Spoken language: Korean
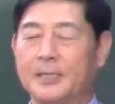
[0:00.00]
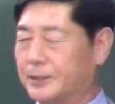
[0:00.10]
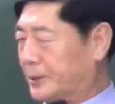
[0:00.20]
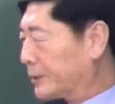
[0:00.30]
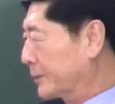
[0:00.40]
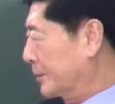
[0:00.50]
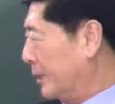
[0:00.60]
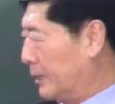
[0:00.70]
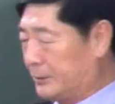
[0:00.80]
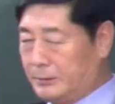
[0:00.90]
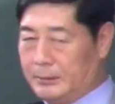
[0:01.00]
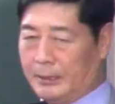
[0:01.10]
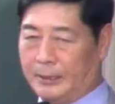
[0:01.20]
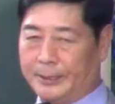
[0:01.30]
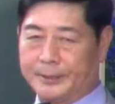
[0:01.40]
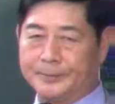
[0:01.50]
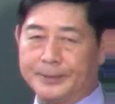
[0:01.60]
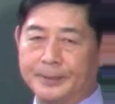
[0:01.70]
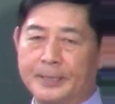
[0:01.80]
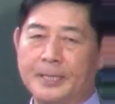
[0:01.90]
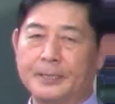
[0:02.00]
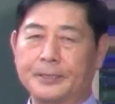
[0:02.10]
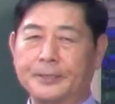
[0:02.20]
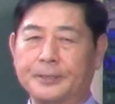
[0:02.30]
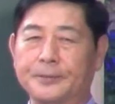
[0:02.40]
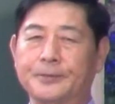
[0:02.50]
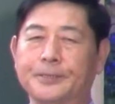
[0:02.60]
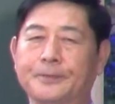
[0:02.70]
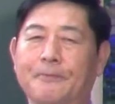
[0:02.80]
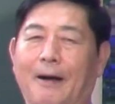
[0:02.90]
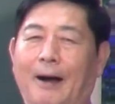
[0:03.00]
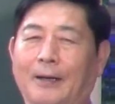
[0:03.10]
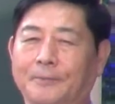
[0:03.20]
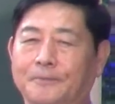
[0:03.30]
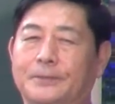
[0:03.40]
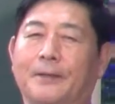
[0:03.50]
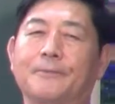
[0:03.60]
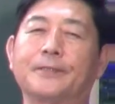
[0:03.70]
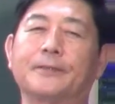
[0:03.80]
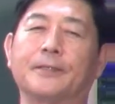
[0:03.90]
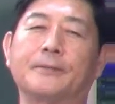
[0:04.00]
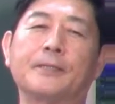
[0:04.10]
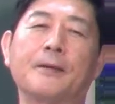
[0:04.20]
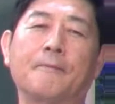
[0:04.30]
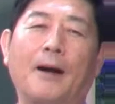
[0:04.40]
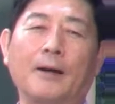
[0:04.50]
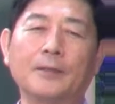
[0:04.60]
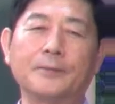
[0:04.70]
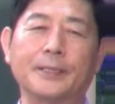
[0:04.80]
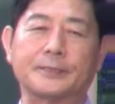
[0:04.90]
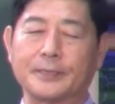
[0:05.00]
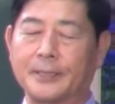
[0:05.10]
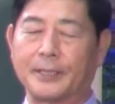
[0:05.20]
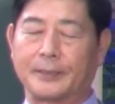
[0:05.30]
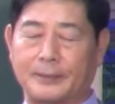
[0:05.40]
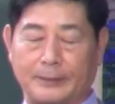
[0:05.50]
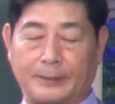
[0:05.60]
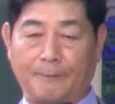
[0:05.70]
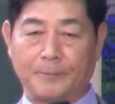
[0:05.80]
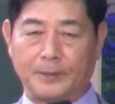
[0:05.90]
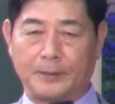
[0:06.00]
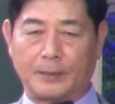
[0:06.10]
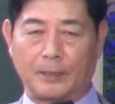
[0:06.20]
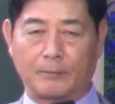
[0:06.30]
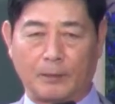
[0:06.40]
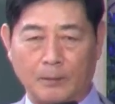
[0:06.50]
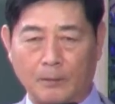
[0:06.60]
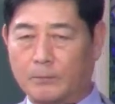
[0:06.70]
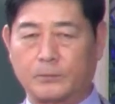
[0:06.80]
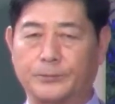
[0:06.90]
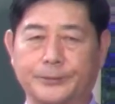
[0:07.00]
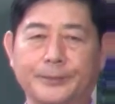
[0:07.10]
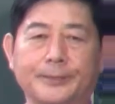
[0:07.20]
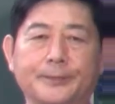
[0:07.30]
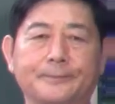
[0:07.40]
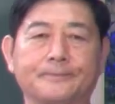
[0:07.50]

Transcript: 천능하신 하나님이 여러분이 마음 담는 것, 마음의 생각에 딱 담는 걸 갖고 그래